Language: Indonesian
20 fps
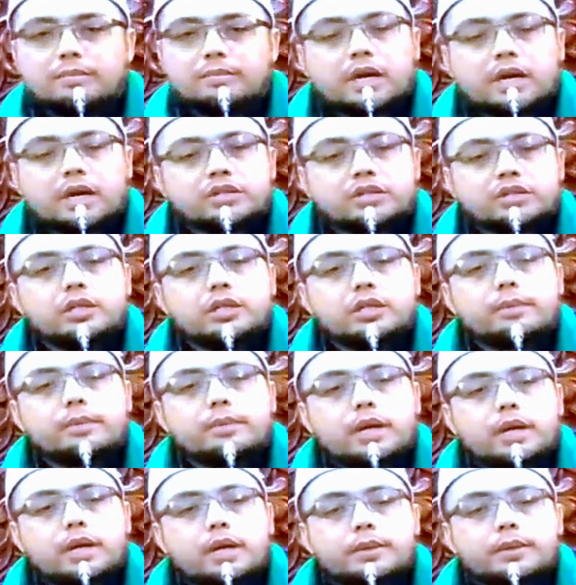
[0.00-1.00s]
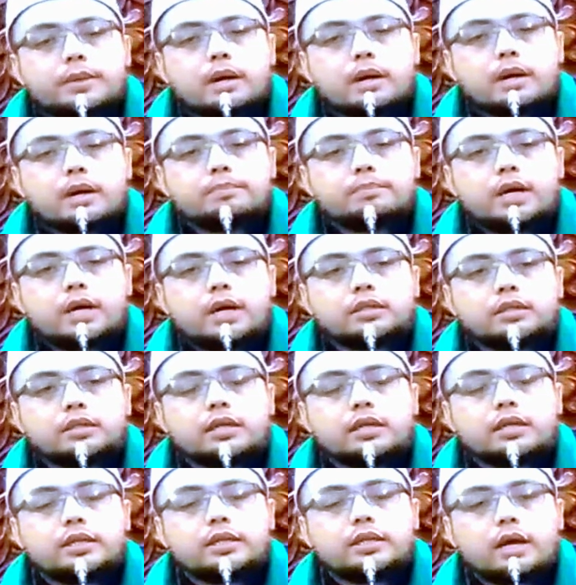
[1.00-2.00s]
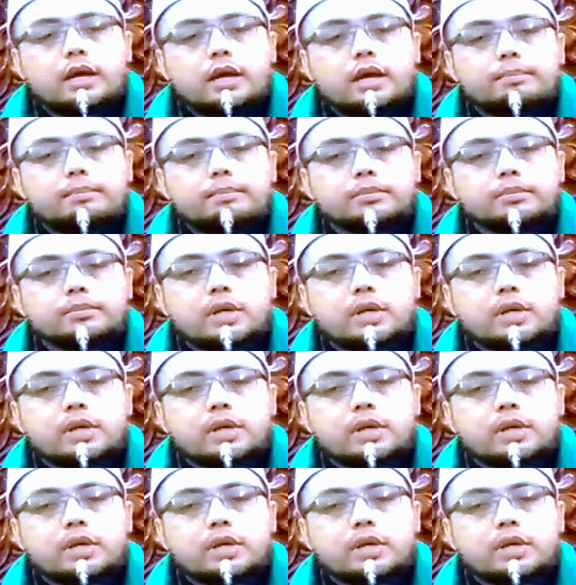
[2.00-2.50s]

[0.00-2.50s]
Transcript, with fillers: Maka Sayyidina Bilal bin Rabbah terdiam